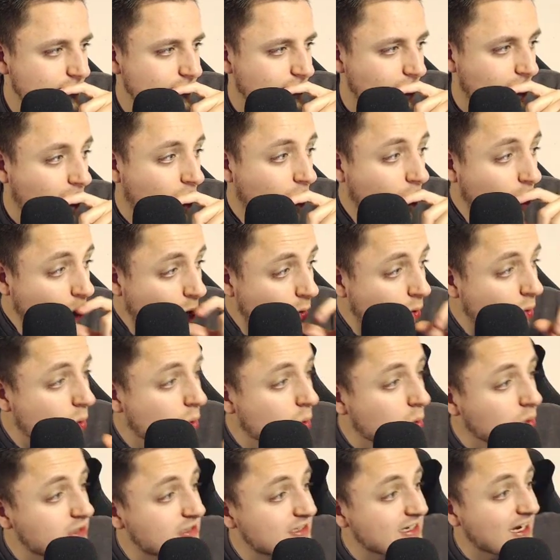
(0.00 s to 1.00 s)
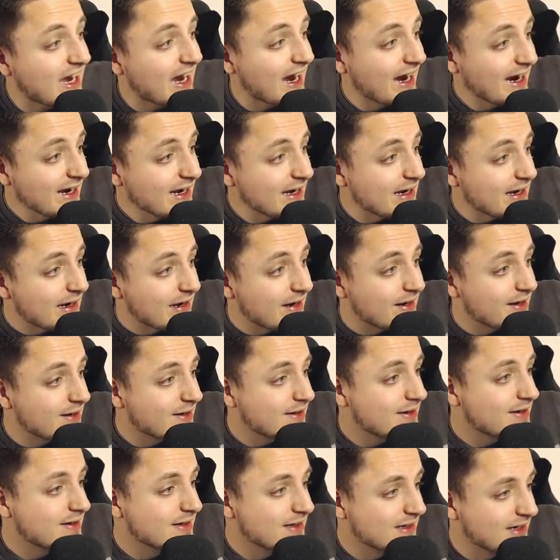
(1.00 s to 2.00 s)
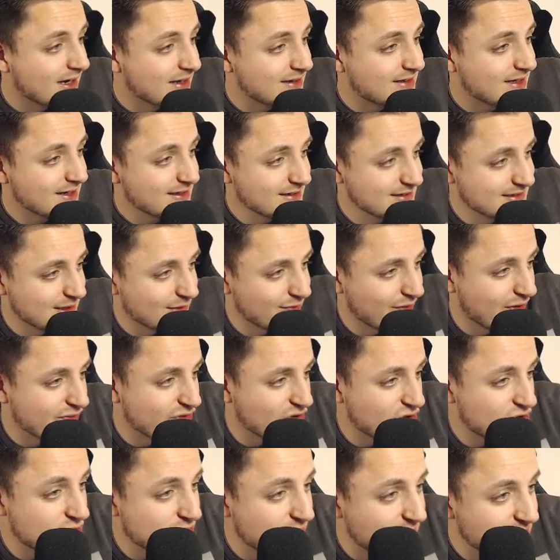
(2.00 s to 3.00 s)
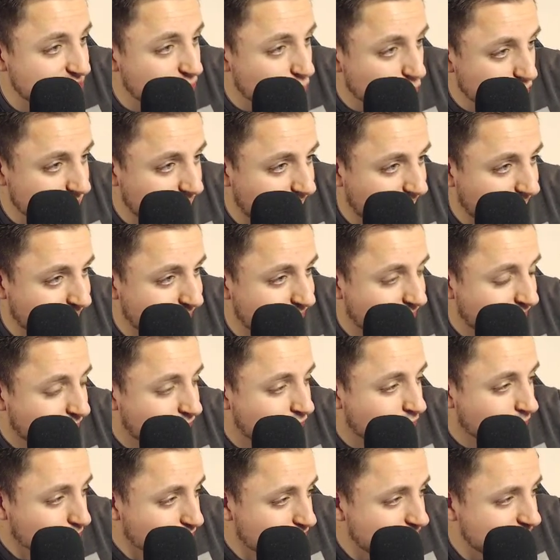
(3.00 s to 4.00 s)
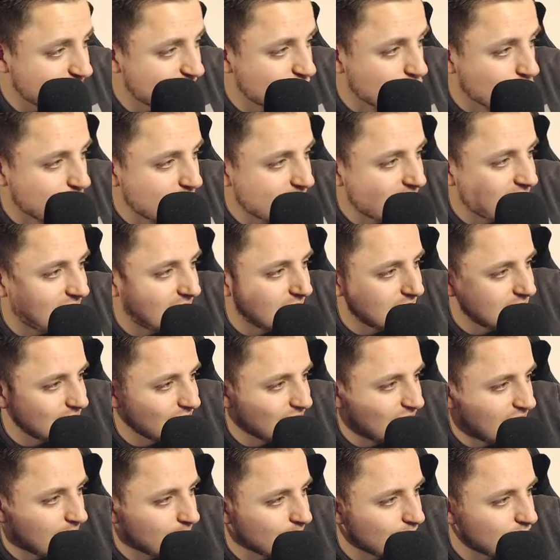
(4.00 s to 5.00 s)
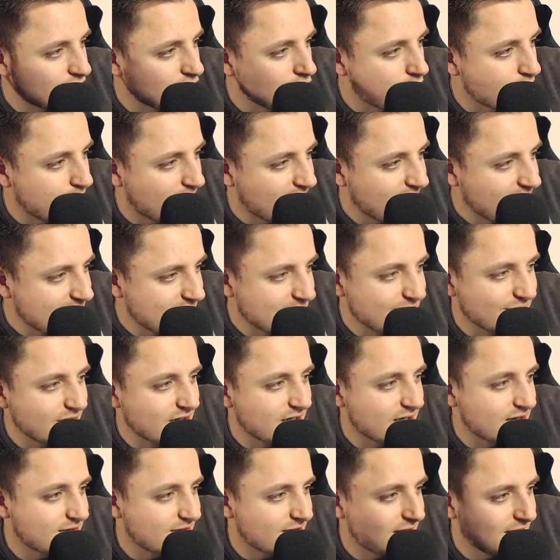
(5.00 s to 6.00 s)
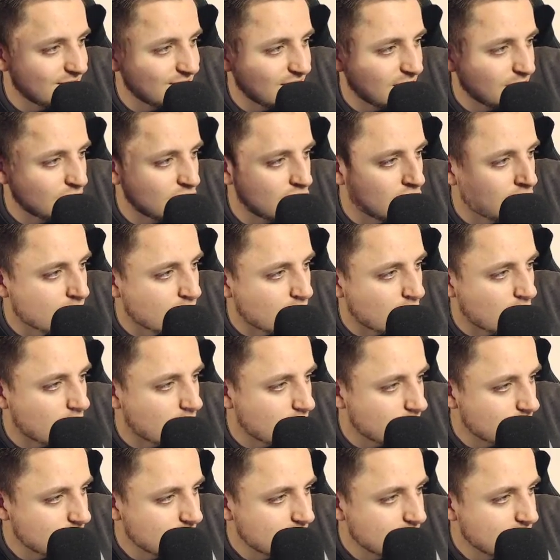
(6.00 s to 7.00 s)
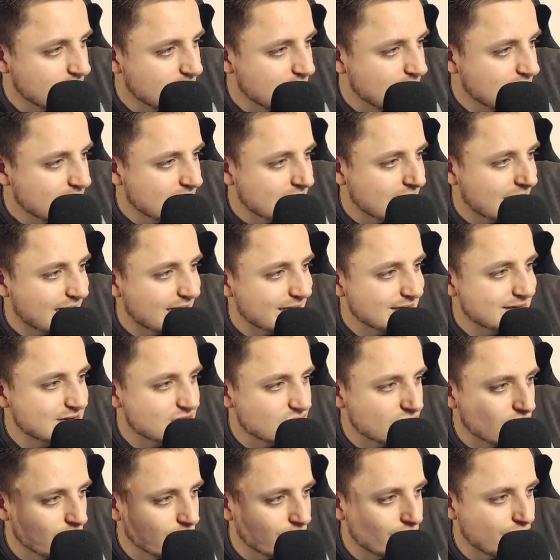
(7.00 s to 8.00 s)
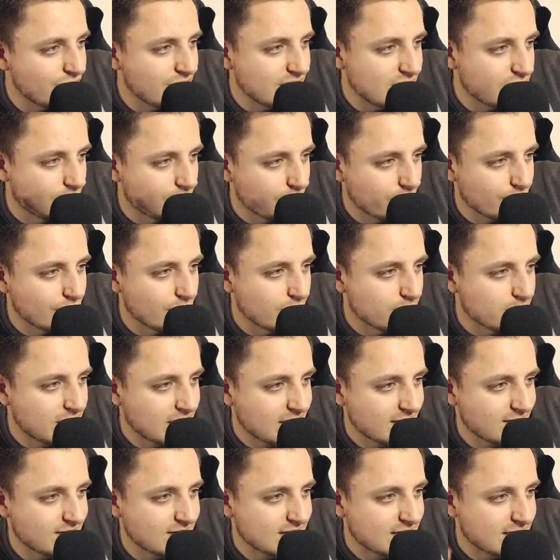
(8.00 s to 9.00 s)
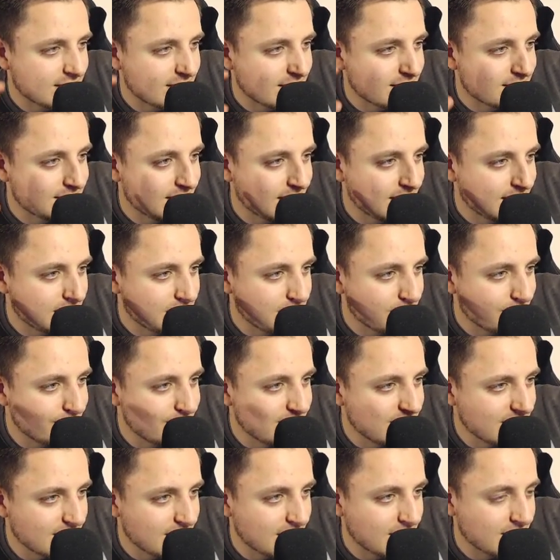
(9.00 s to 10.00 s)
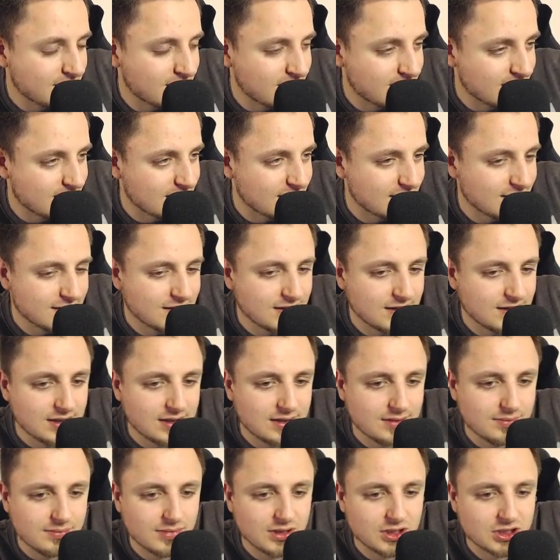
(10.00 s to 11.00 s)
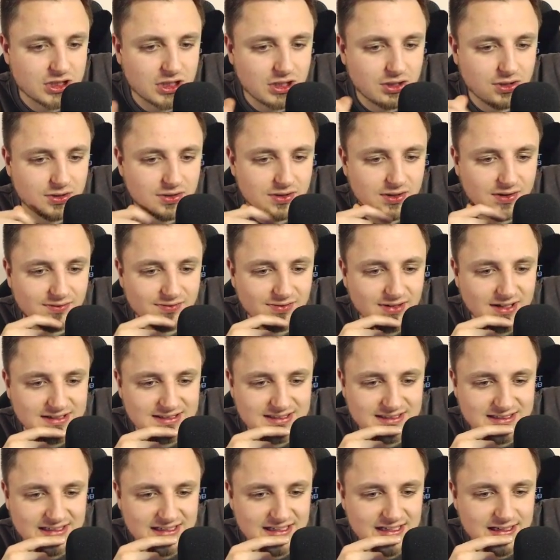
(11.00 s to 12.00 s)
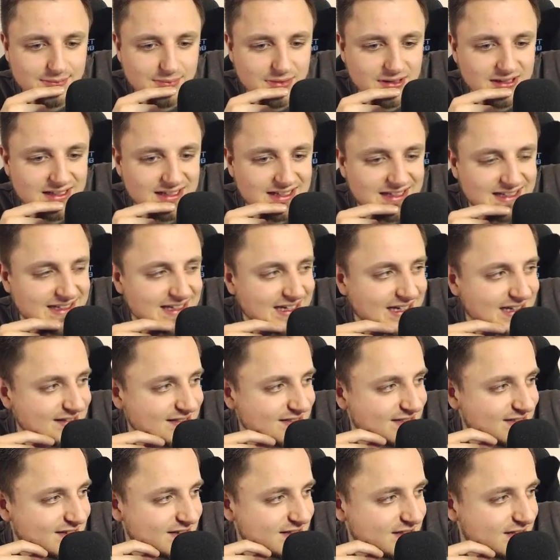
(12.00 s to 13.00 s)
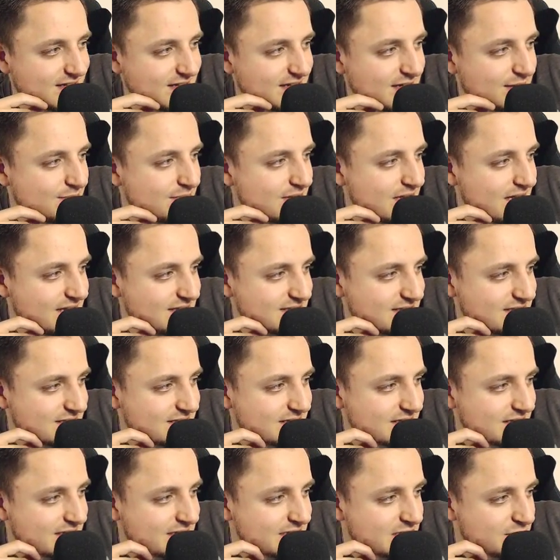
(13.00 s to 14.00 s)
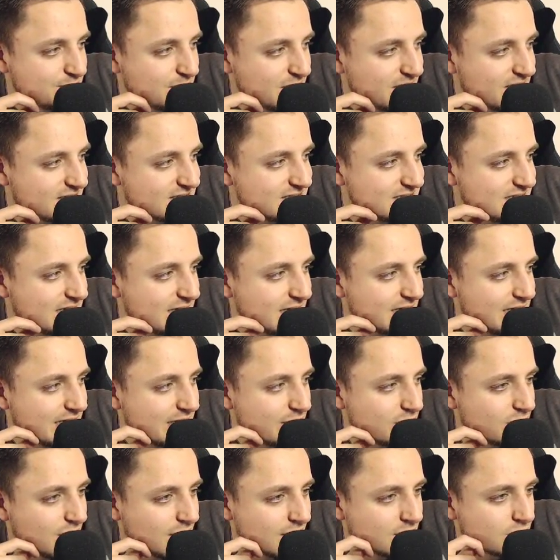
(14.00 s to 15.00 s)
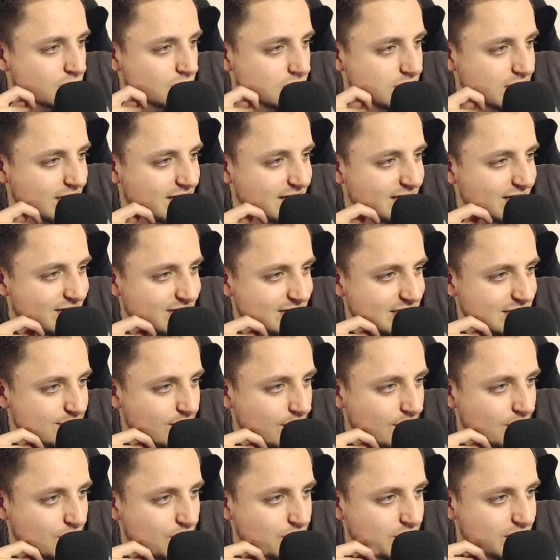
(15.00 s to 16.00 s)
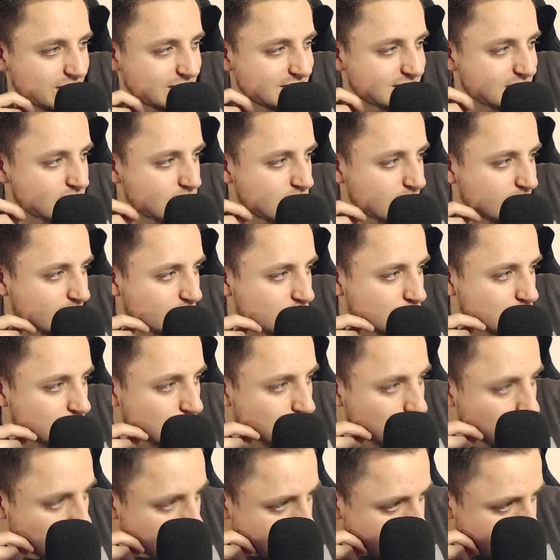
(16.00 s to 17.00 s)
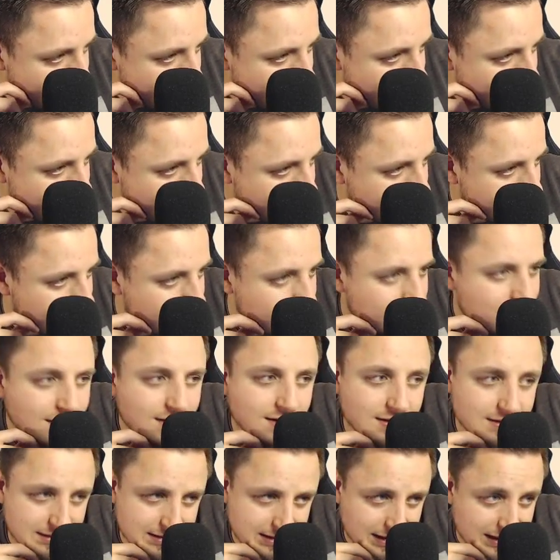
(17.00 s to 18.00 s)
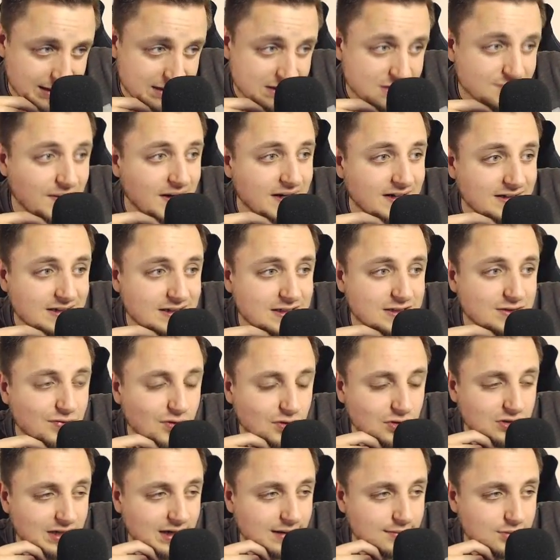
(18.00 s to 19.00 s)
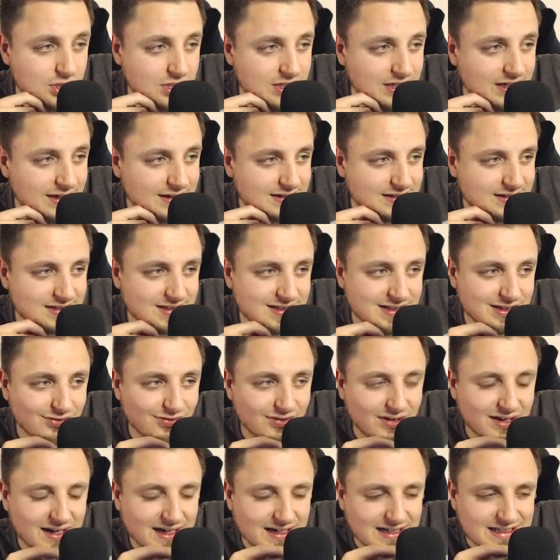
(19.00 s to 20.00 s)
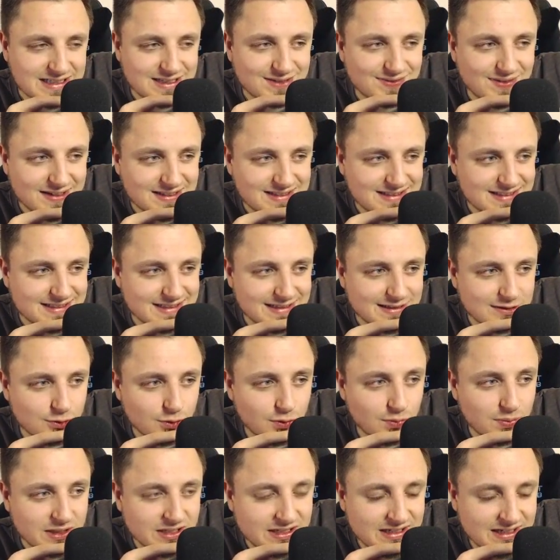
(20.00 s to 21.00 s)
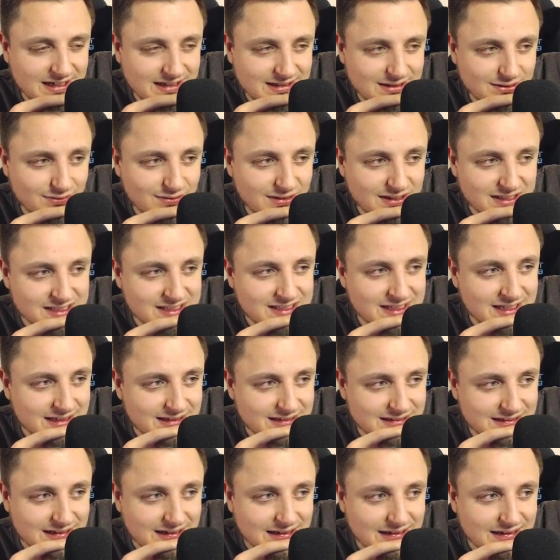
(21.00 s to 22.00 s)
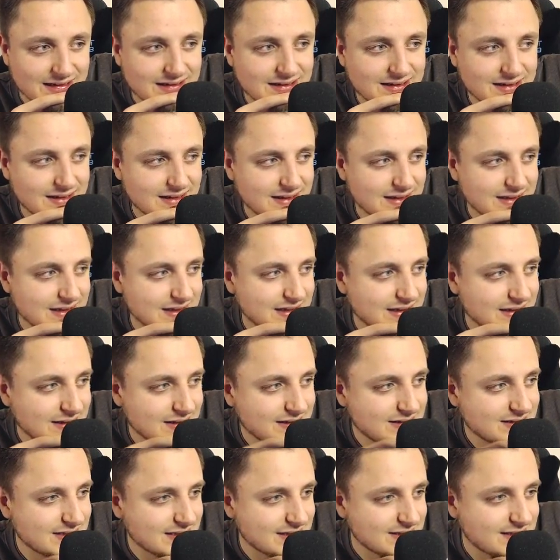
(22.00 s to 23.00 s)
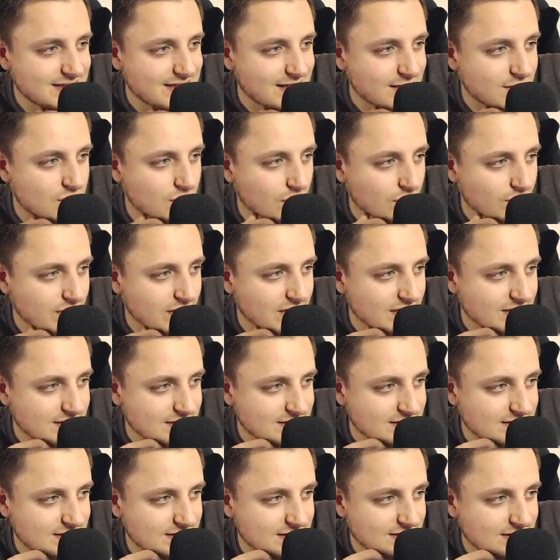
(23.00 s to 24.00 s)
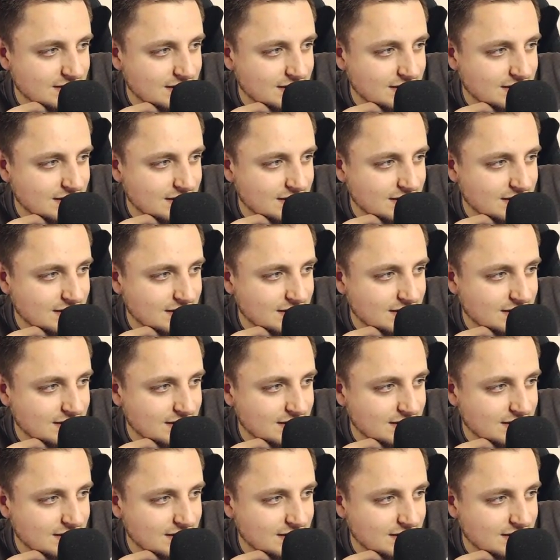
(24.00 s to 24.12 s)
Oh, drei! Ja, das ist auf jeden Fall schon mal ein guter Anfang. 50 Duplikate. Wir haben Dybala, den wir da zählen. Wir haben Coman, Carrasco, Fico noch 85er. Dann geht es rein in die 84er. Mal schauen, was eben jetzt im nächsten drin ist. Benacer, Lino, Acuna als Team of the Weeks. Das ist schon mal gut. Da ist weiteres Futter am Start. Die Frage ist, was ist in den Duplikaten und was ist hinten dran? Ist dann Centurions